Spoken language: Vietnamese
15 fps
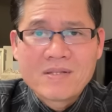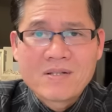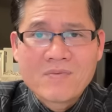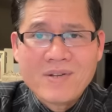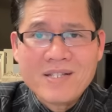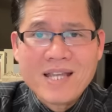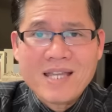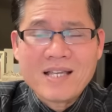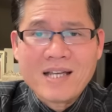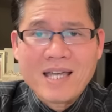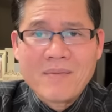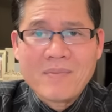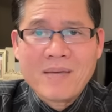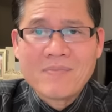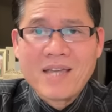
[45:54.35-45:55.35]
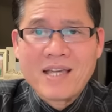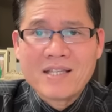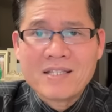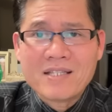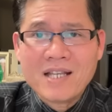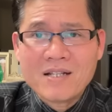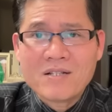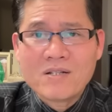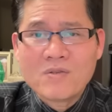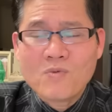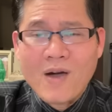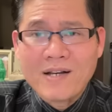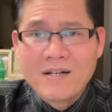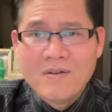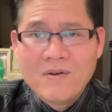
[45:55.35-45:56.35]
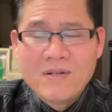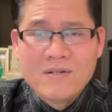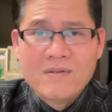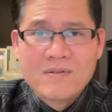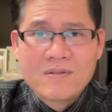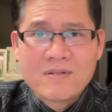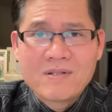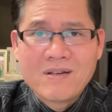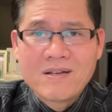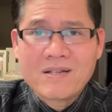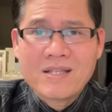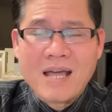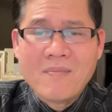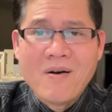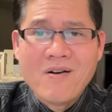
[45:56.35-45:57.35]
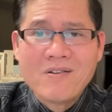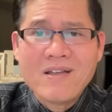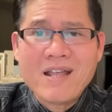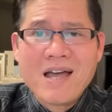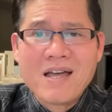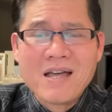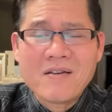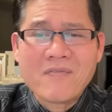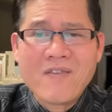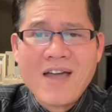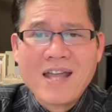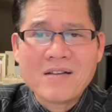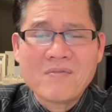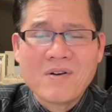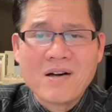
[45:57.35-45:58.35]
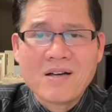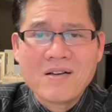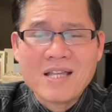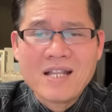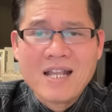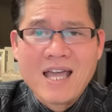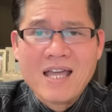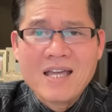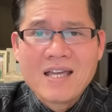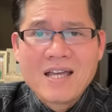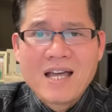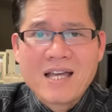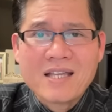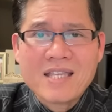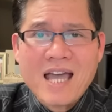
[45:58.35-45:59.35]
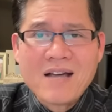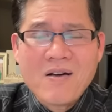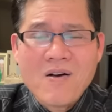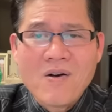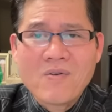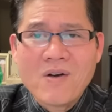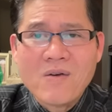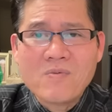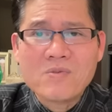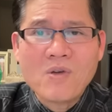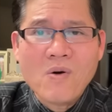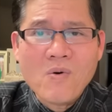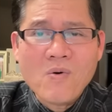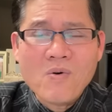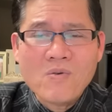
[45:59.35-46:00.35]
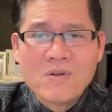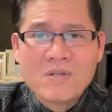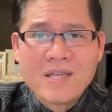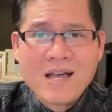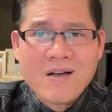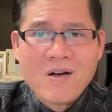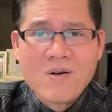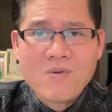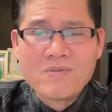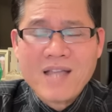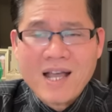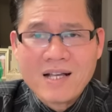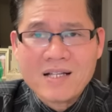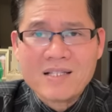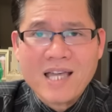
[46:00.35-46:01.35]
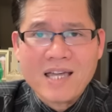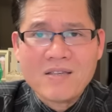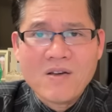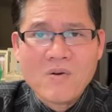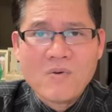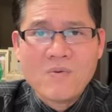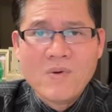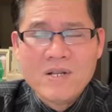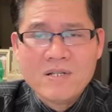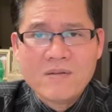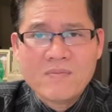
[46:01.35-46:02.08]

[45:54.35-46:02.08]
quánh nhầm thằng em em chạy xích quần luôn rồi giả bộ nói à, fan của coi như là Ờ, giang hồ của ông vũ giang hồ của ông thắng chạy vô quýnh